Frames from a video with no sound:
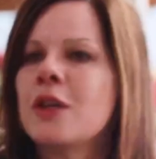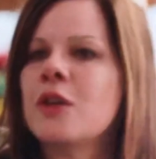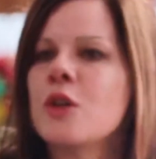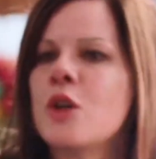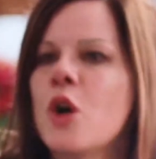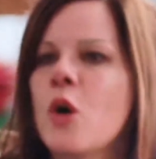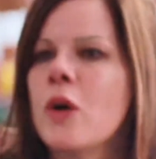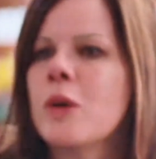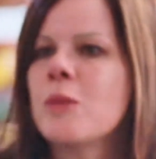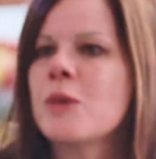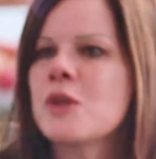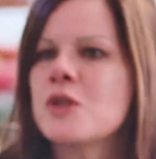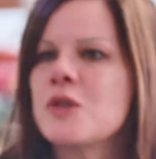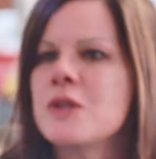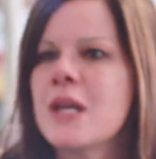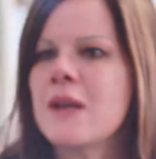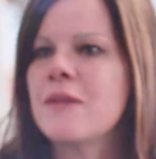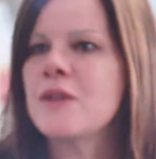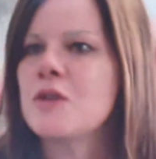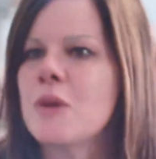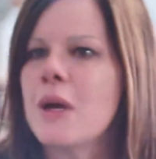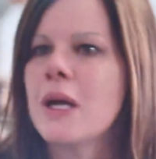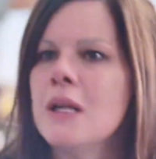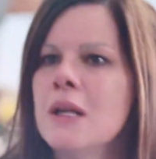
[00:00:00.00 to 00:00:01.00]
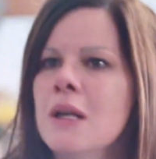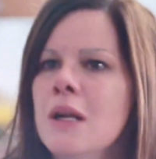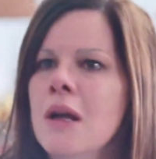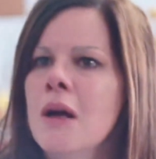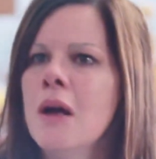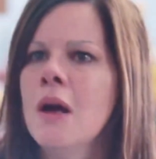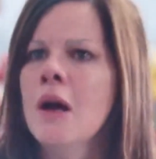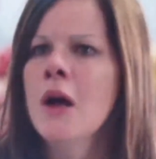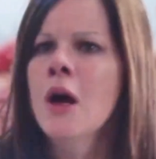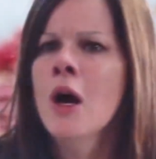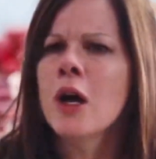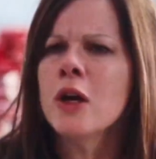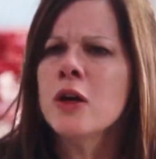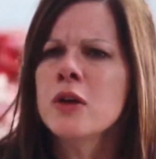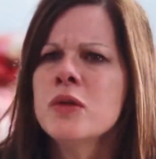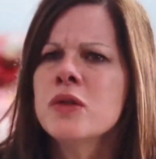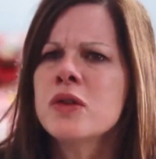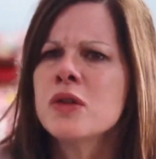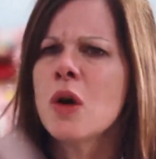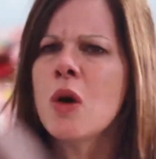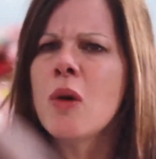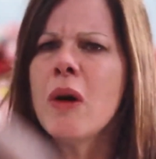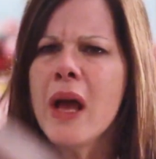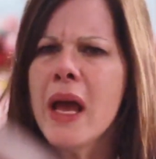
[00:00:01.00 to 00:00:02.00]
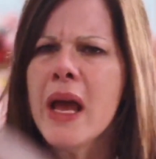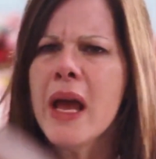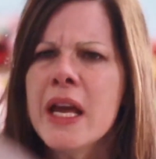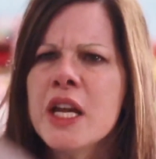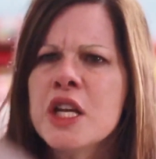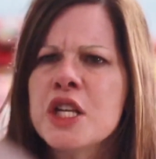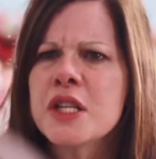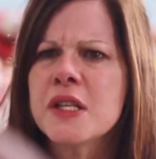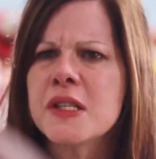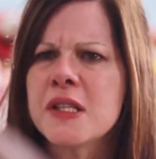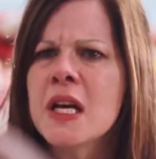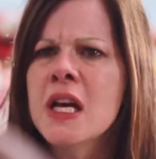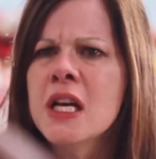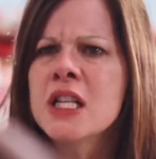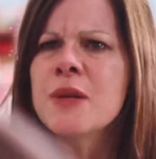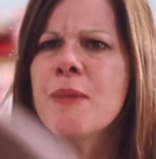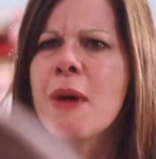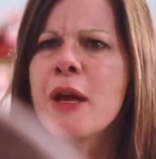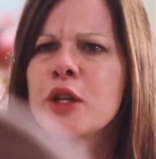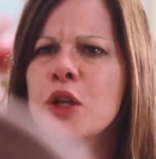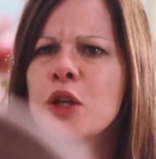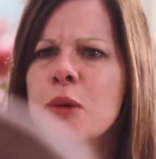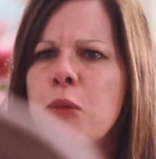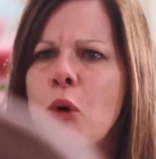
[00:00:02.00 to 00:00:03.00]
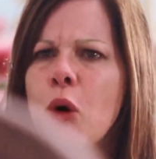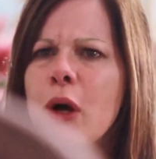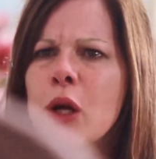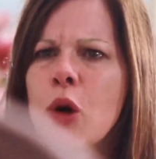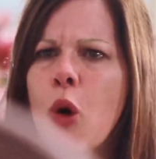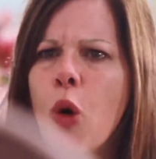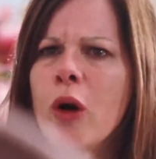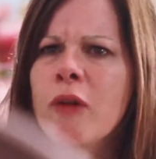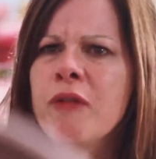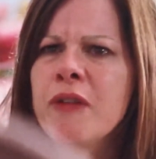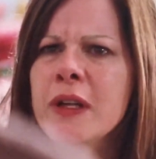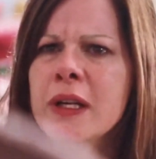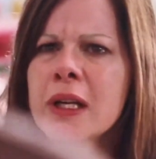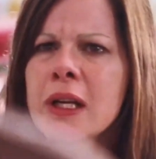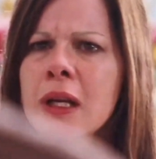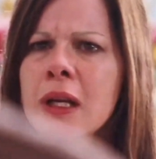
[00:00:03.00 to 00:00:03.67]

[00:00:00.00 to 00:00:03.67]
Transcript: 而这时神婆又站了出来，反对他们的行为会害死大家，